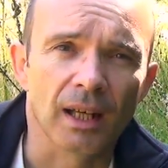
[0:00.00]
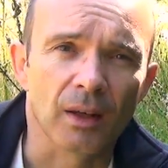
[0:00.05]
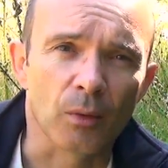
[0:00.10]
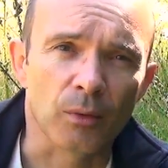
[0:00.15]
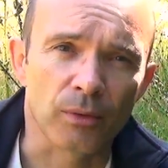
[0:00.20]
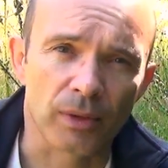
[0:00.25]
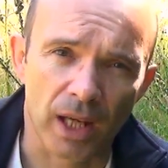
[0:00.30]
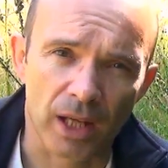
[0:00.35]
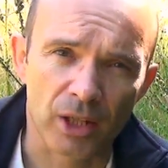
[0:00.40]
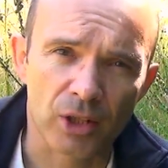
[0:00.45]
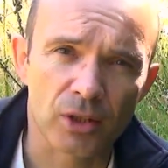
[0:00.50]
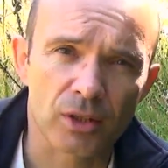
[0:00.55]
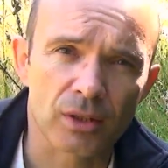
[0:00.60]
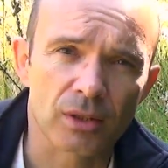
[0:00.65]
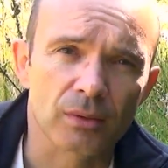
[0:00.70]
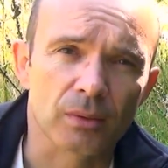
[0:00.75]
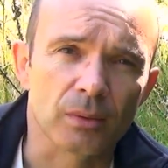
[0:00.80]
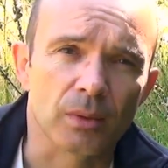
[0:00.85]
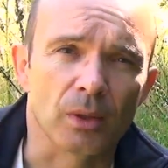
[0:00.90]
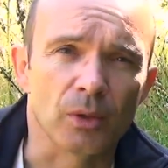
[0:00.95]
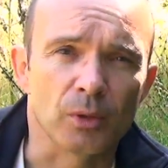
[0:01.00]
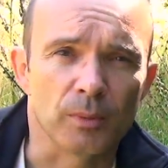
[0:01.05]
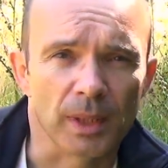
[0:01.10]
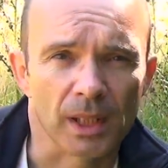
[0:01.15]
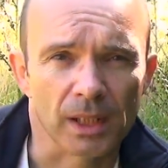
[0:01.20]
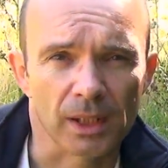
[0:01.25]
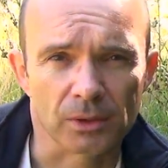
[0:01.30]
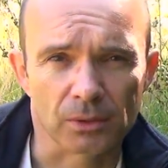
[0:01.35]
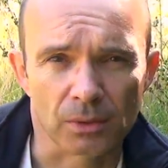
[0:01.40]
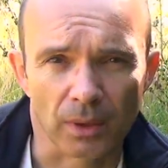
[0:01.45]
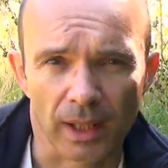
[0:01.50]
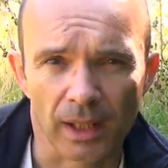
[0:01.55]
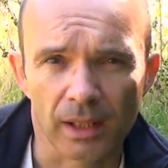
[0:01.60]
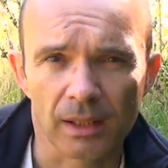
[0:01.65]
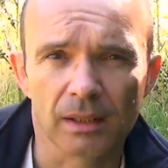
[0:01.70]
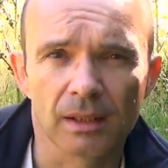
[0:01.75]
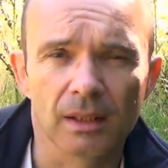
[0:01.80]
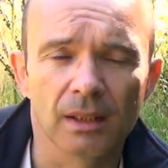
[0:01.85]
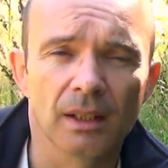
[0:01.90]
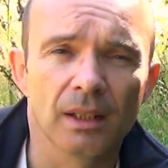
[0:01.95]
au flash ou en lumière naturelle,
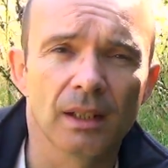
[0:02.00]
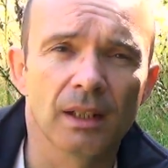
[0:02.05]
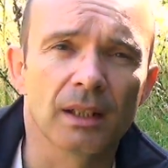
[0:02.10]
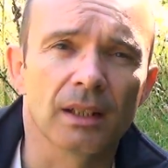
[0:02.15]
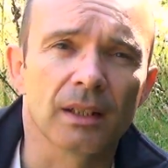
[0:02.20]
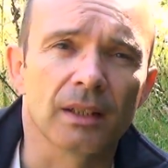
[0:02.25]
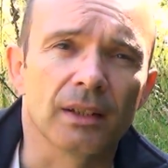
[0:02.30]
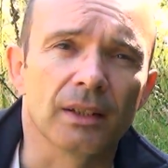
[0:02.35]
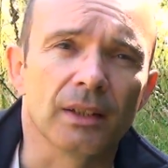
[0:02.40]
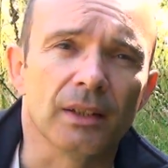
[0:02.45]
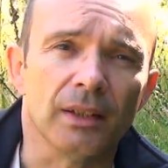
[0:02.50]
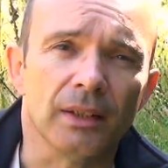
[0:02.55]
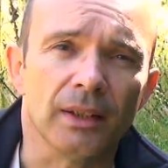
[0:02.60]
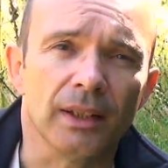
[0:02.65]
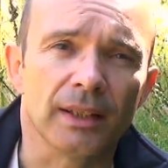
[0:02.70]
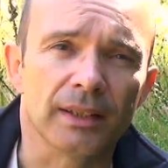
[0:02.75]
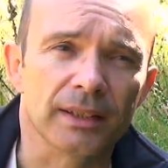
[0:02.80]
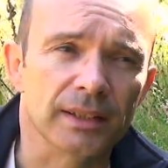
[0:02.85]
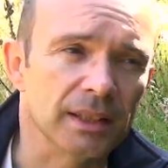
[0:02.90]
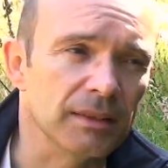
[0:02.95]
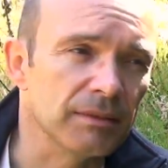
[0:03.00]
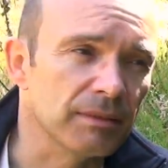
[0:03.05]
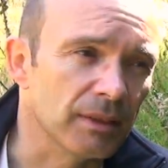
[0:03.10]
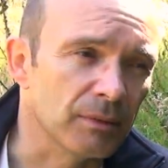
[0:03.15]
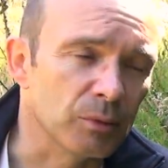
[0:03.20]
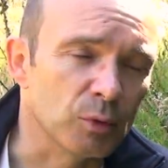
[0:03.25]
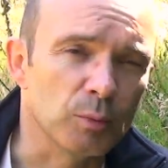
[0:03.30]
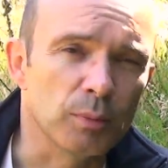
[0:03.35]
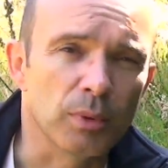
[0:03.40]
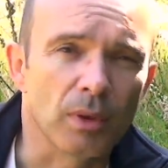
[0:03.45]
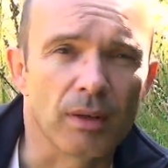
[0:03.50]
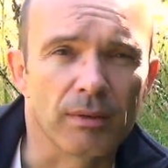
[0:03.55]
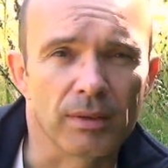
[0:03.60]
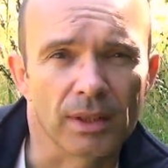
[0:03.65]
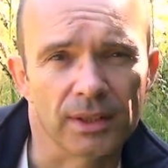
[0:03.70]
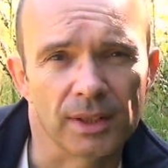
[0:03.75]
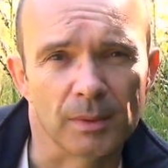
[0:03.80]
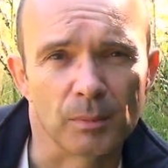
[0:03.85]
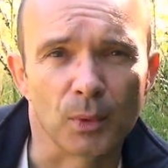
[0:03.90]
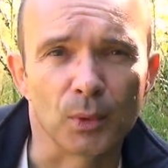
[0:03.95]
inscrivez-vous pour
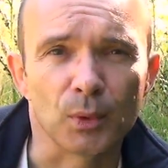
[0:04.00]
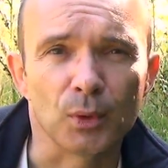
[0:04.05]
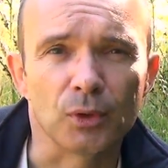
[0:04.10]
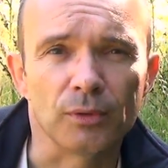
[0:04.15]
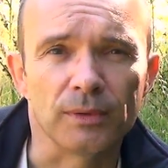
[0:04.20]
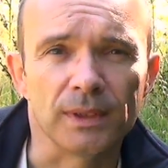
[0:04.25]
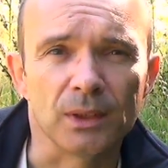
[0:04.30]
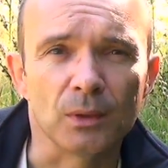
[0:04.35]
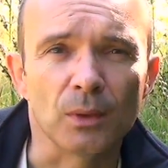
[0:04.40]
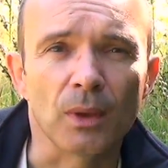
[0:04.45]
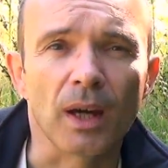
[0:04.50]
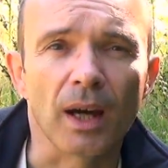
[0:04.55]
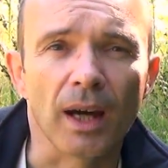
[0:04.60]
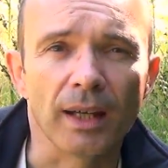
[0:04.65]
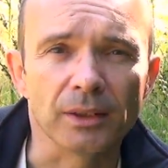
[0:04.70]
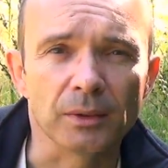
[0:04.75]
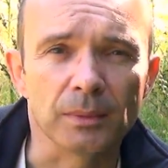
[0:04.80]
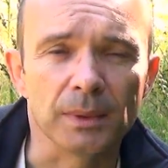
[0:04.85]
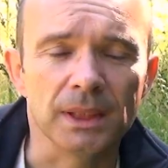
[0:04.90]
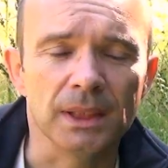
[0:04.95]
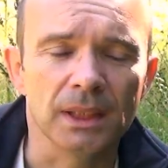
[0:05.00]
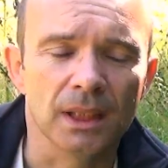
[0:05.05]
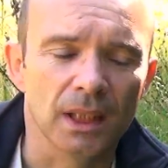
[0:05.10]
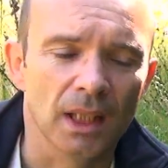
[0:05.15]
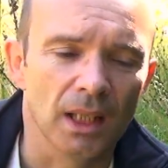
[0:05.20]
avoir ces bonus vidéos gratuits.